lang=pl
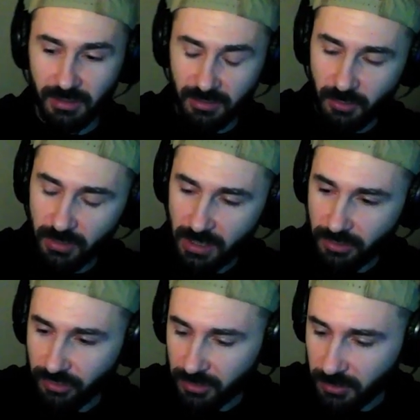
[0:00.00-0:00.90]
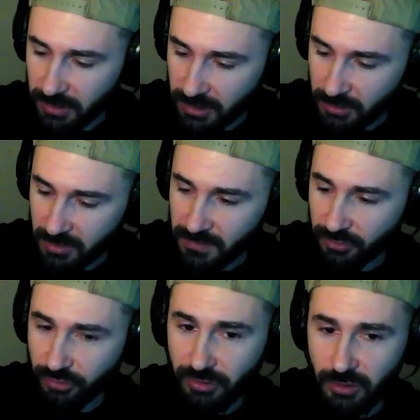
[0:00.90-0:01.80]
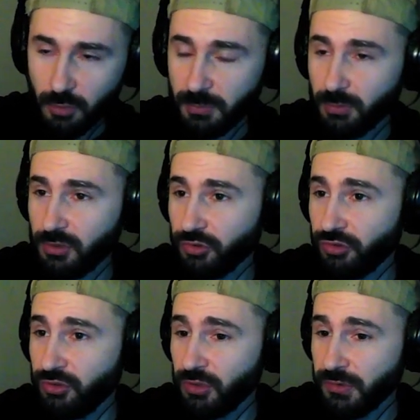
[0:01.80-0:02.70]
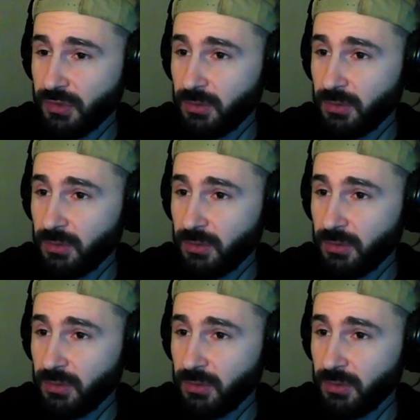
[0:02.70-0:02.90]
Chuja nie dziękuję, kurwa, żeś nie kupił, tylko żeś dostał